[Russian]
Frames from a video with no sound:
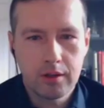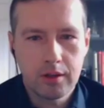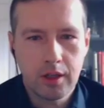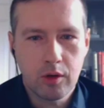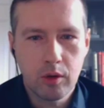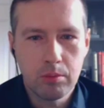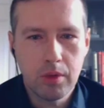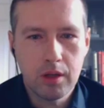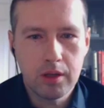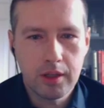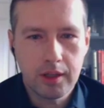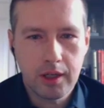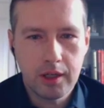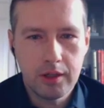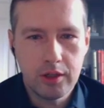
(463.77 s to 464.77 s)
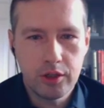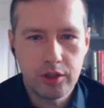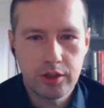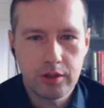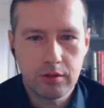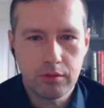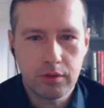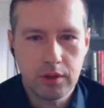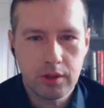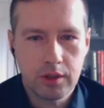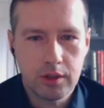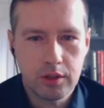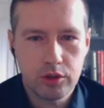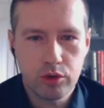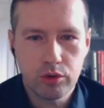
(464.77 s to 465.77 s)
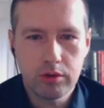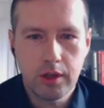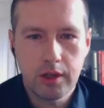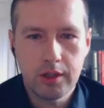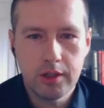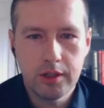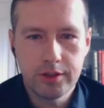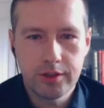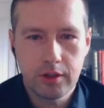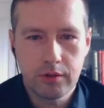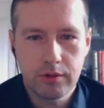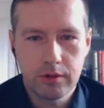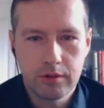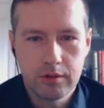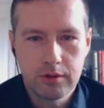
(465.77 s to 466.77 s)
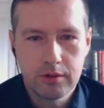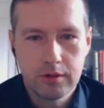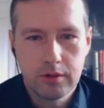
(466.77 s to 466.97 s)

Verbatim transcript: э, такое малое количество журналистов,